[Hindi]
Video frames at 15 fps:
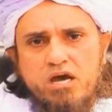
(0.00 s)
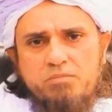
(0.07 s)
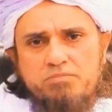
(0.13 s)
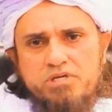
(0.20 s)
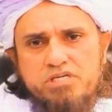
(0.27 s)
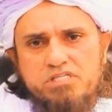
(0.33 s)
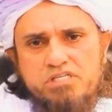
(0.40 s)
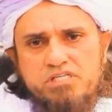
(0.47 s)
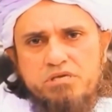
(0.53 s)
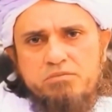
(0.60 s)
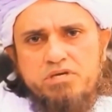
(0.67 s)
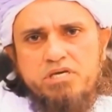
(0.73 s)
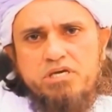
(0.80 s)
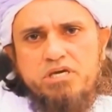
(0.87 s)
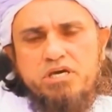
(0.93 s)
कि आप किसी
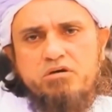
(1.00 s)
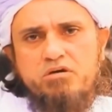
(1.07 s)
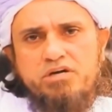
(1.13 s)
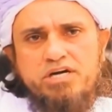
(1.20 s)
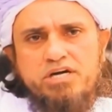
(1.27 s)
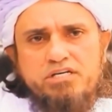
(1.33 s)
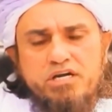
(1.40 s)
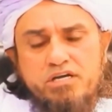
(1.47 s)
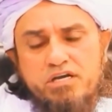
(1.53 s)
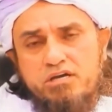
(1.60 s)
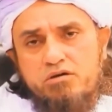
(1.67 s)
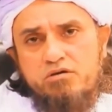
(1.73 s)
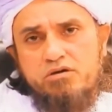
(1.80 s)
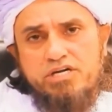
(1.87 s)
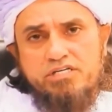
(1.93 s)
से भी एक कॉन्टैक्ट
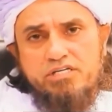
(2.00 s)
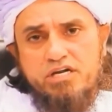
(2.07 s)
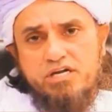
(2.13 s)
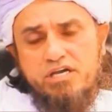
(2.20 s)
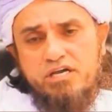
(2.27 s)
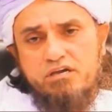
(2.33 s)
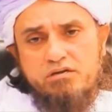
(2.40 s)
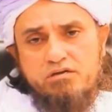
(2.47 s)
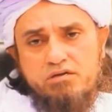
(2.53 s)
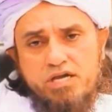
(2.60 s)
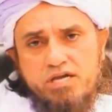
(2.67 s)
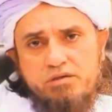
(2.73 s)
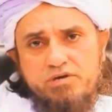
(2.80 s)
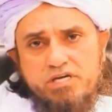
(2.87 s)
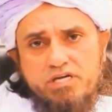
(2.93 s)
करके कॉन्टैक्ट करके एक
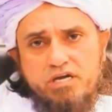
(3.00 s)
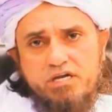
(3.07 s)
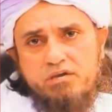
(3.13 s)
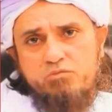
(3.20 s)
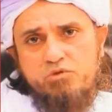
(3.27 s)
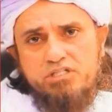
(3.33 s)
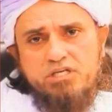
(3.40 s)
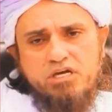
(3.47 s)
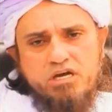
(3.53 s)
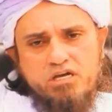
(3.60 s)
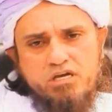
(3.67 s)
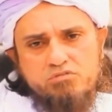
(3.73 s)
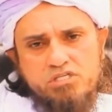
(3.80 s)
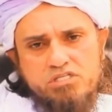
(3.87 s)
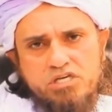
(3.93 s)
एग्रीमेंट uh, करके माहिदा
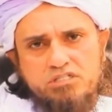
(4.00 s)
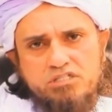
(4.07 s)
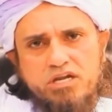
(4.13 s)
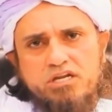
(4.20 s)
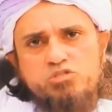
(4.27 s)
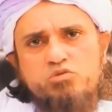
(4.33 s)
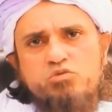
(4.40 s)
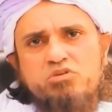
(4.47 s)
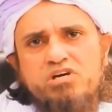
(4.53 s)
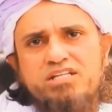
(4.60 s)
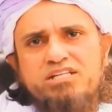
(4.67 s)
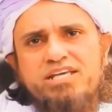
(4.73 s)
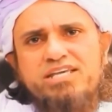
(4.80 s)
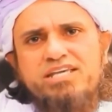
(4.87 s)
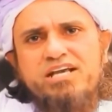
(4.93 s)
करके उसके साथ रहना शुरू
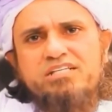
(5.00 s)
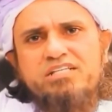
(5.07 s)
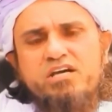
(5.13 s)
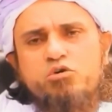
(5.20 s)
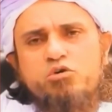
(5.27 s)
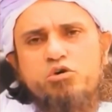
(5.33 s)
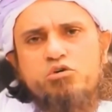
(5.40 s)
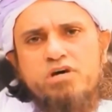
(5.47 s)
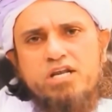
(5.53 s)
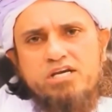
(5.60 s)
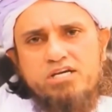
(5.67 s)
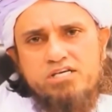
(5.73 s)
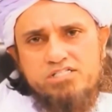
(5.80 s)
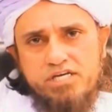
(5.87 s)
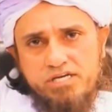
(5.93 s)
कर दें ये गधे घोड़ों
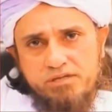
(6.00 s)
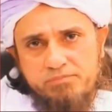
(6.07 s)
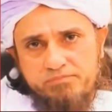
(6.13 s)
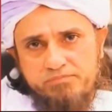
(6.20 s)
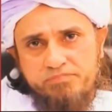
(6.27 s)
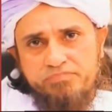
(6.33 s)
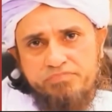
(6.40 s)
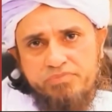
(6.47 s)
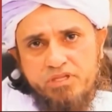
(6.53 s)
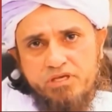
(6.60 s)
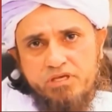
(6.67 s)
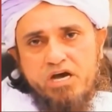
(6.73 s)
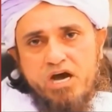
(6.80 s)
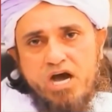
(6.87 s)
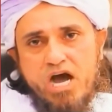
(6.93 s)
वाला कल्चर है
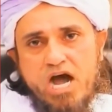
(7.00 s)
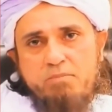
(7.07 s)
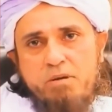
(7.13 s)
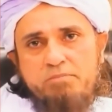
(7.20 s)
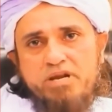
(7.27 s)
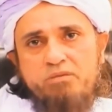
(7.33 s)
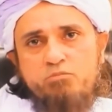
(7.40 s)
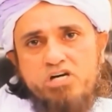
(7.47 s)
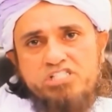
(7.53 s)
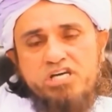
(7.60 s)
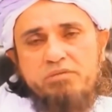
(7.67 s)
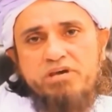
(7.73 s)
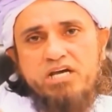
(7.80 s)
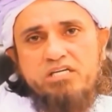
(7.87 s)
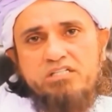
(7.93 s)
आप अपने
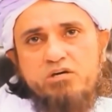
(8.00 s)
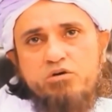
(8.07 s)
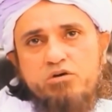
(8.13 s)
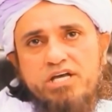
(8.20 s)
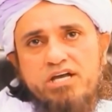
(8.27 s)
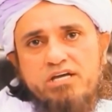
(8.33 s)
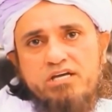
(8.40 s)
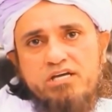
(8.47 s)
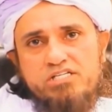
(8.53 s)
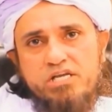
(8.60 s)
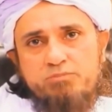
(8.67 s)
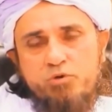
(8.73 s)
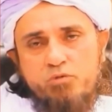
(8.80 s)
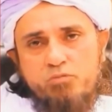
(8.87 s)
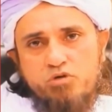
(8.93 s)
माशरे में गधे घोड़े का
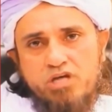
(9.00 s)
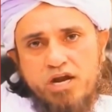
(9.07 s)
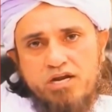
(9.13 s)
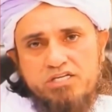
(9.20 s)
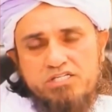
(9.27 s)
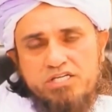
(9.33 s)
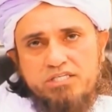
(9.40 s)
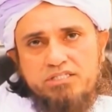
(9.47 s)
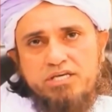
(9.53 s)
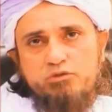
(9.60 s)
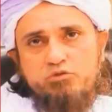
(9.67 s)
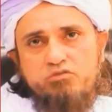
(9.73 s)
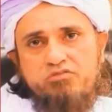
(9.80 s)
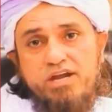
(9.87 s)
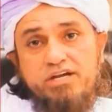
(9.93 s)
कल्चर प्रमोट करना
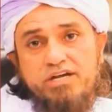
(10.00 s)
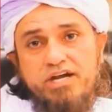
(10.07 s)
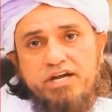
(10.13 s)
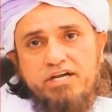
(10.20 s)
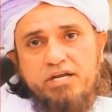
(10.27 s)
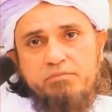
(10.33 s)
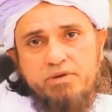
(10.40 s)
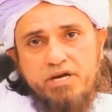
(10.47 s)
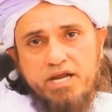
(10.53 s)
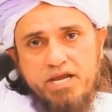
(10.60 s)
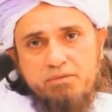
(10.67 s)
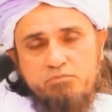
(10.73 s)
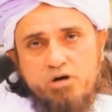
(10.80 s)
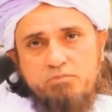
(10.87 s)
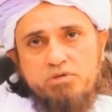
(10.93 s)
चाहते हैं तो वैलेंटाइन डे
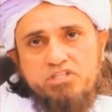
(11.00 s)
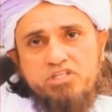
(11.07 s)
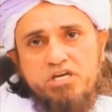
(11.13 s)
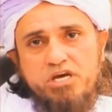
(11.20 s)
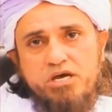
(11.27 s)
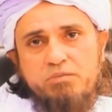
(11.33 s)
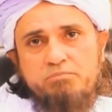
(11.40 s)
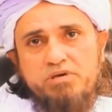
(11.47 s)
मनाएं मोहब्बत के